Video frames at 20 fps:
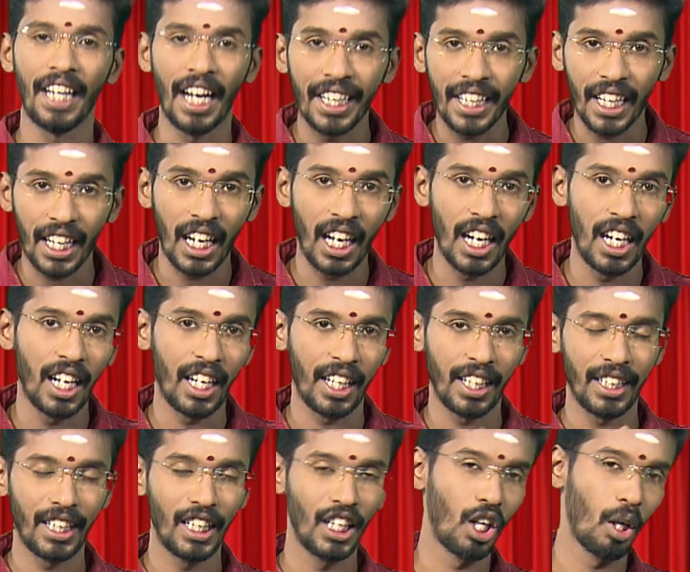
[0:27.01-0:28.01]
நாயனார்
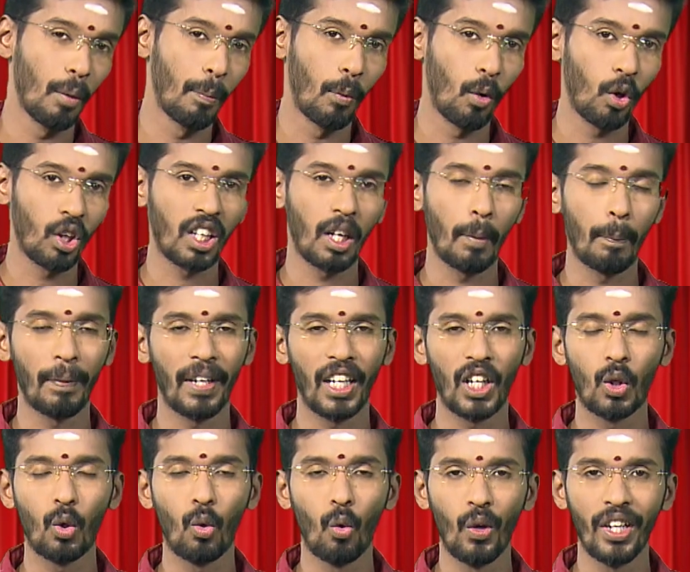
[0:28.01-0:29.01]
என்று
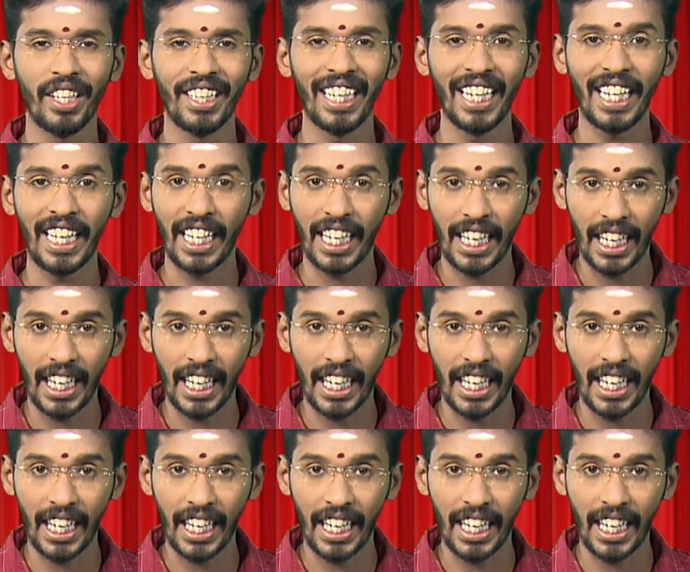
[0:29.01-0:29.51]
போற்றப்படக்கூடிய